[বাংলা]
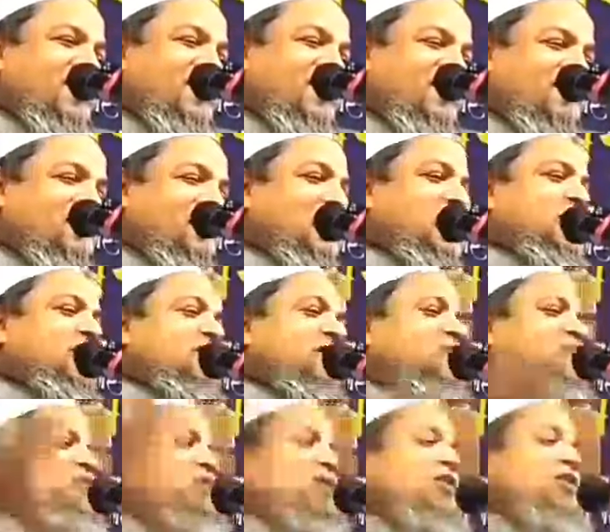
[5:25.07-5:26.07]
ফিরিস্তা
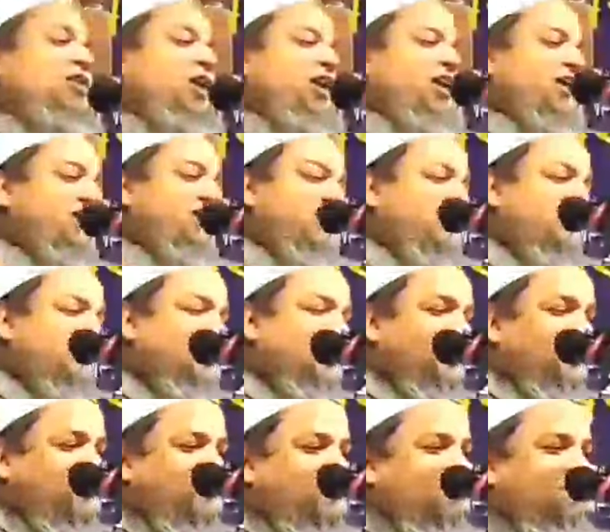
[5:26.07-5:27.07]
দেওয়া হয়ে গেছে
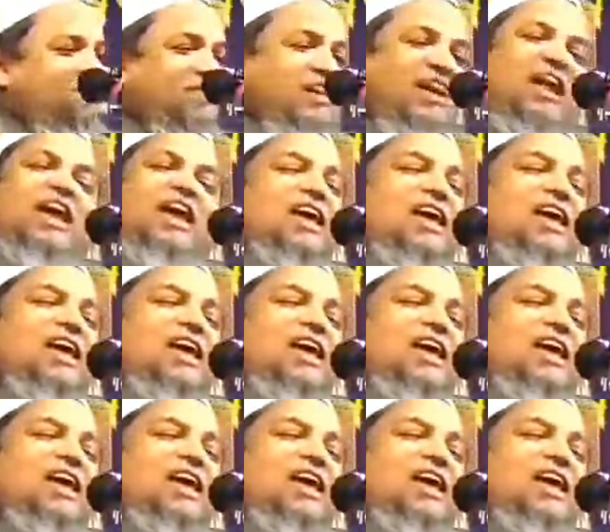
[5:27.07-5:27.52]
নাই